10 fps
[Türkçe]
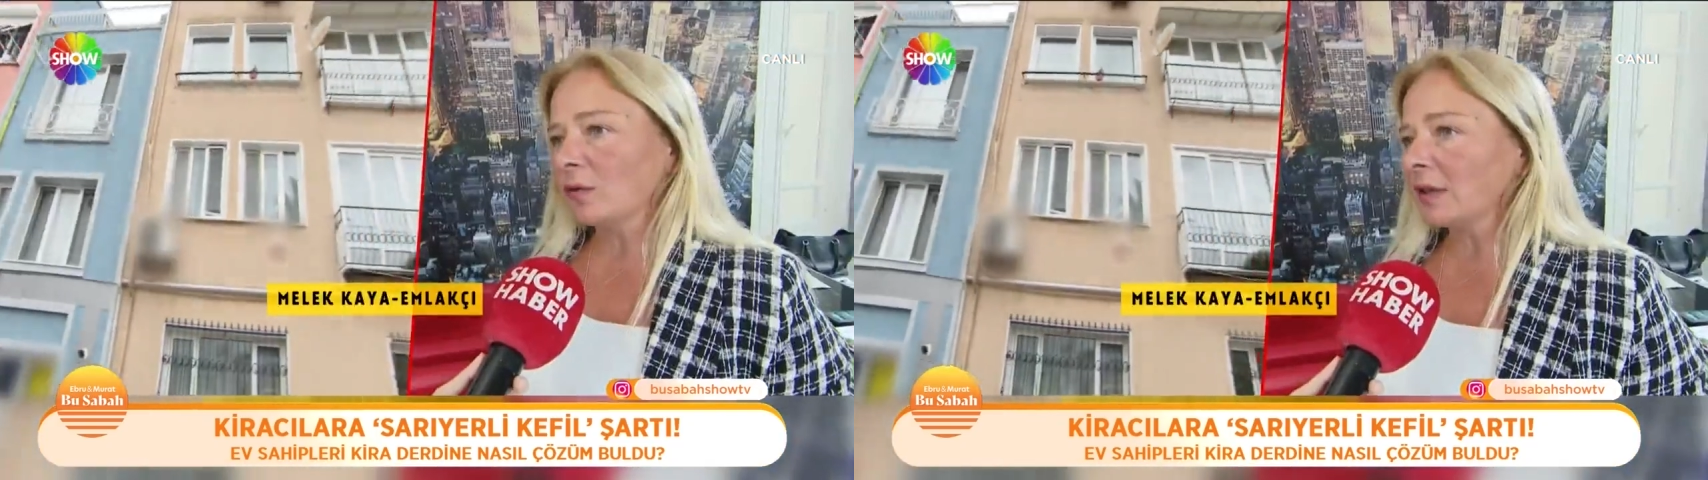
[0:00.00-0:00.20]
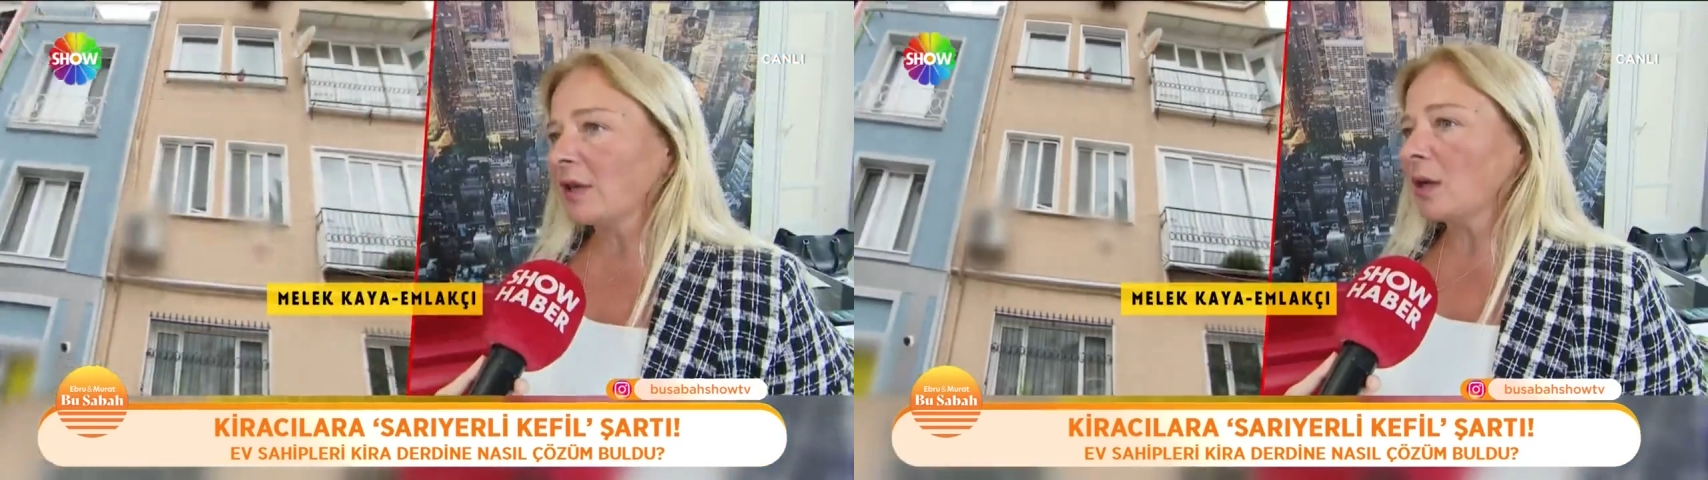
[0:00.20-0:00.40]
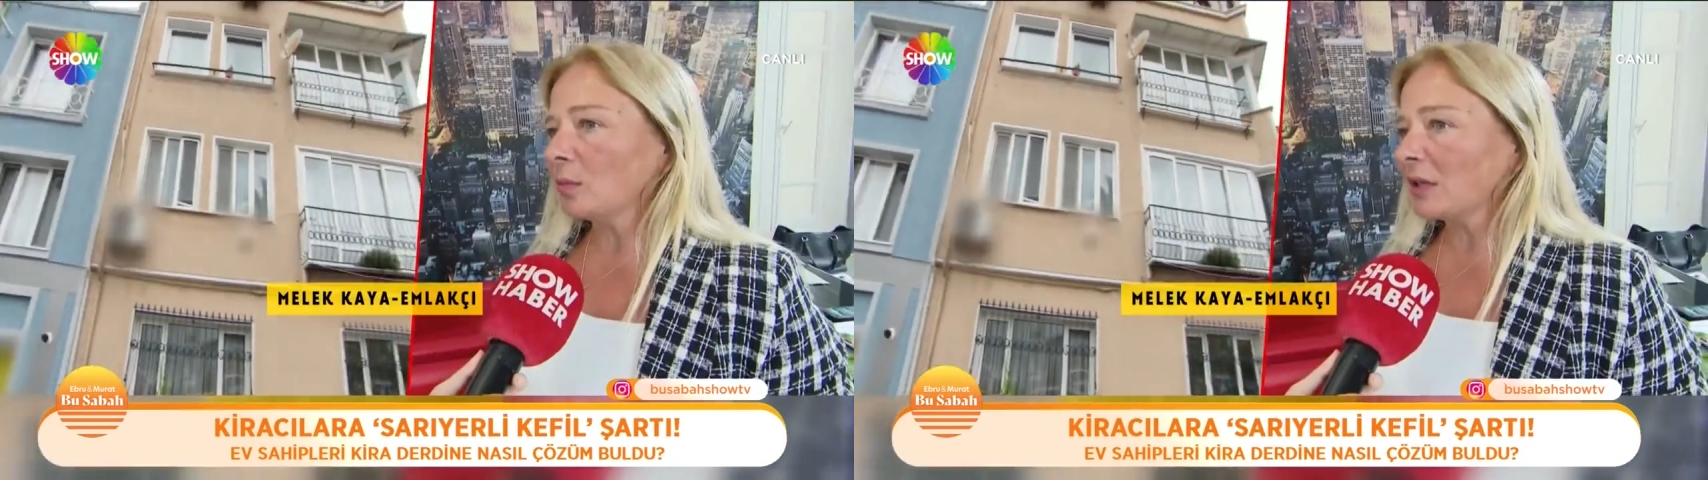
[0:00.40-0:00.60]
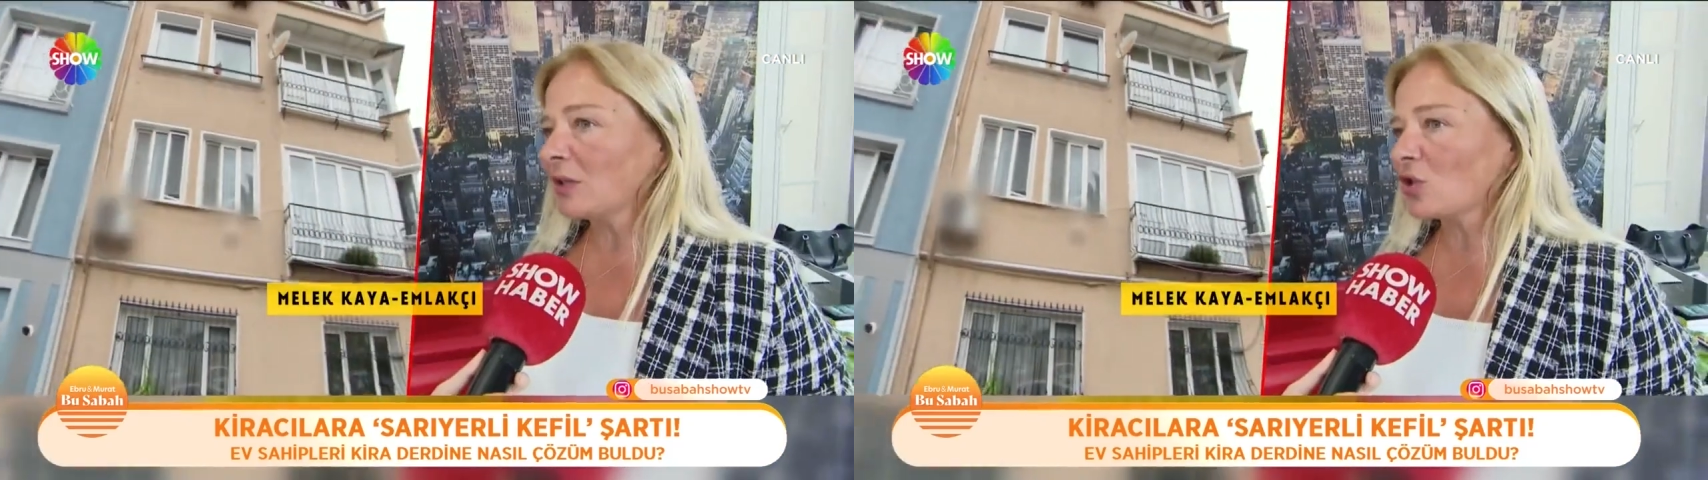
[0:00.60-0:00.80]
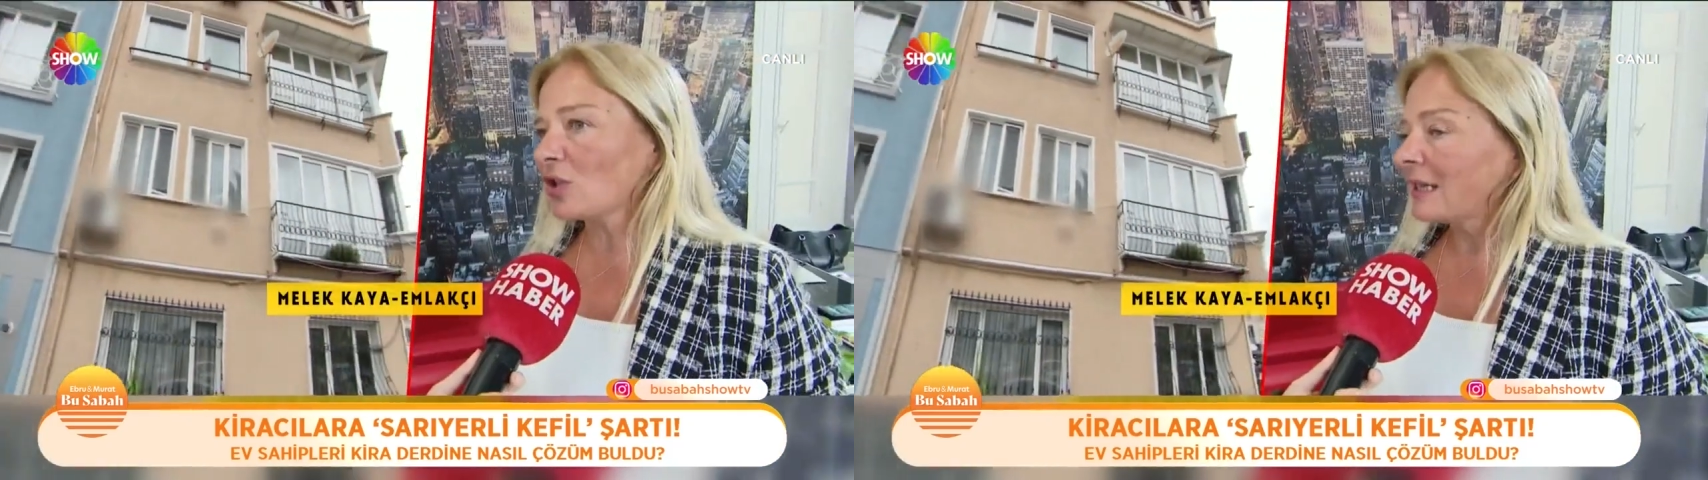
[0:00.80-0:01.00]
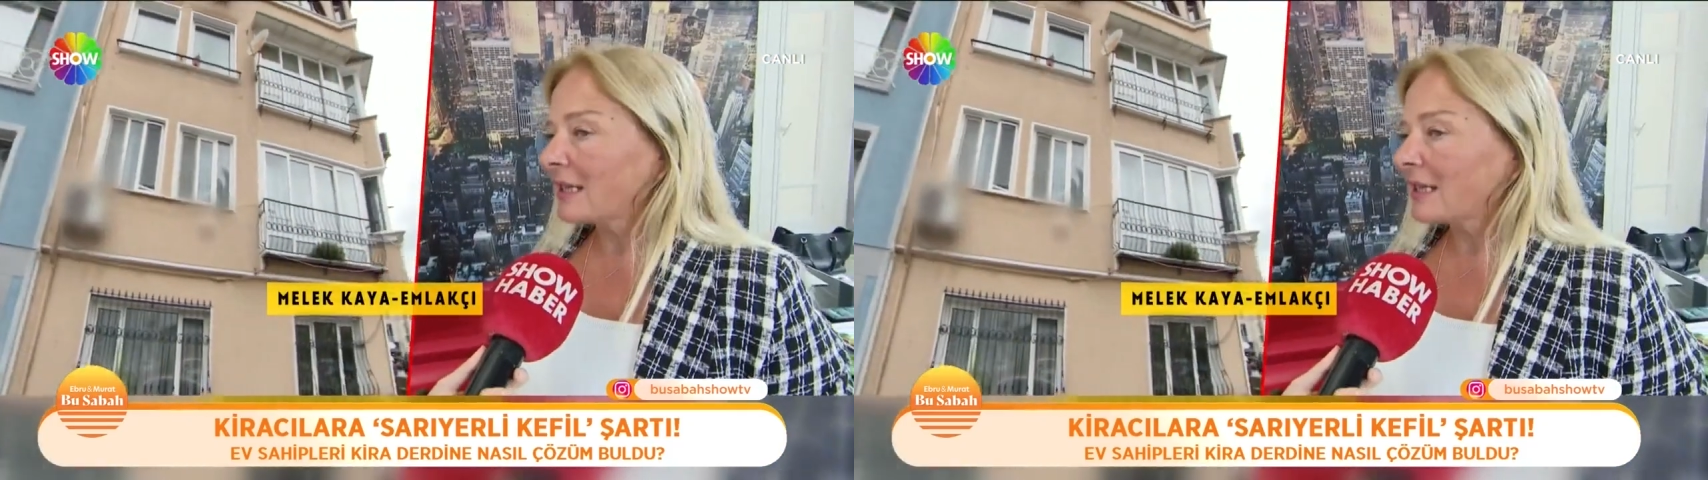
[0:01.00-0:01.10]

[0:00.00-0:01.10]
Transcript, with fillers: güvene almak için